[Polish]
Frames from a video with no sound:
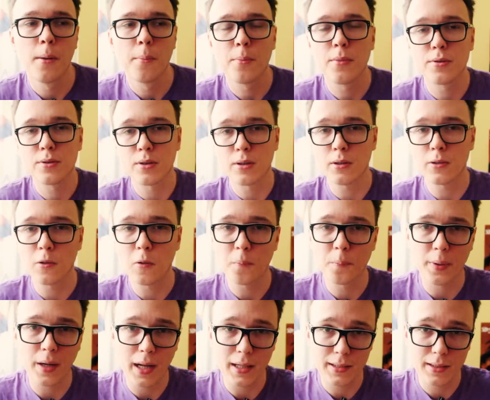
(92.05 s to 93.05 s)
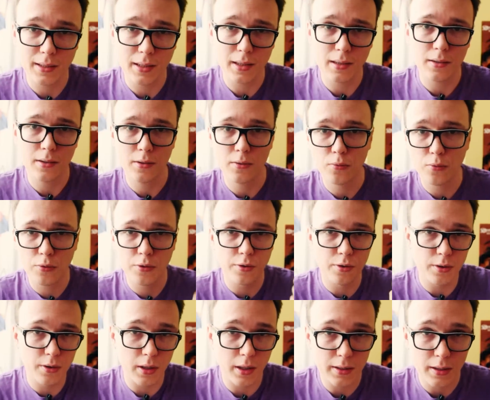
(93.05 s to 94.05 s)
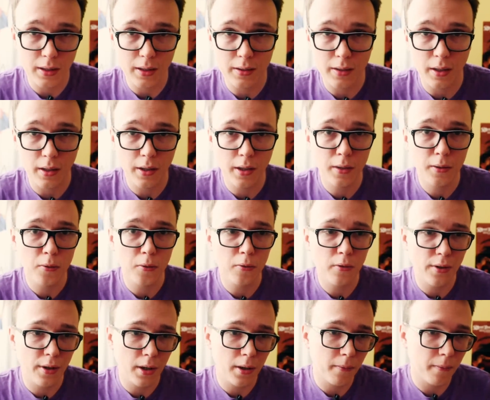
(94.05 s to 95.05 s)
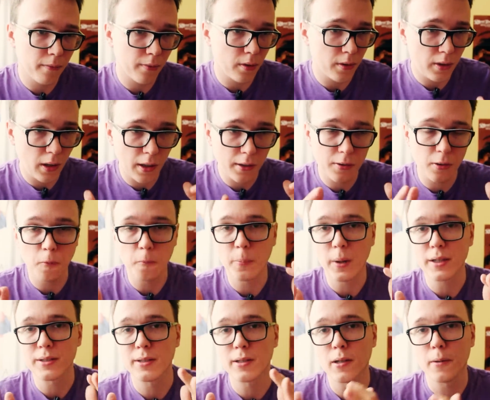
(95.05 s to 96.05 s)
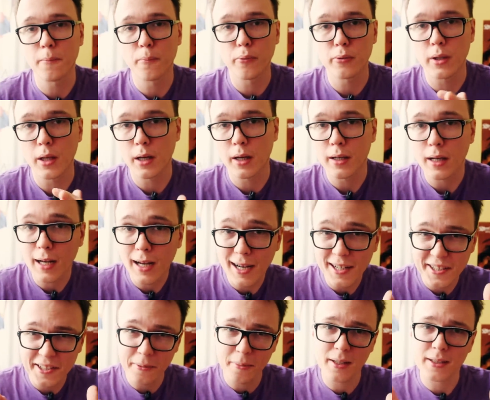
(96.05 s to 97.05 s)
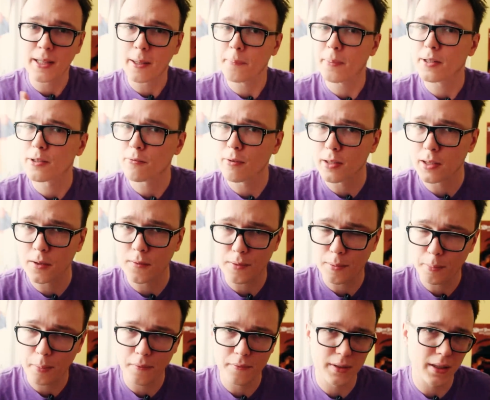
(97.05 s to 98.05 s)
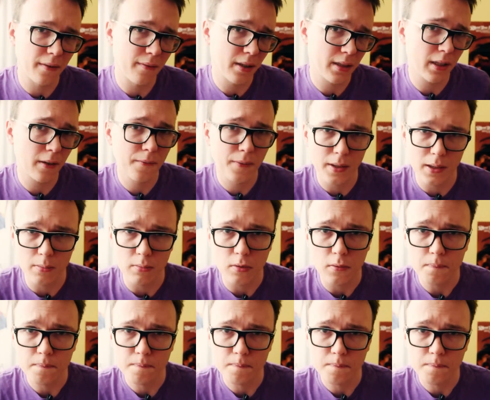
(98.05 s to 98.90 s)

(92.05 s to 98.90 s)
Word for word: mozolną pracę i dłuższy czas renderingu i wolniejszą pracę komputera na każdym etapie składowym powstawania filmu.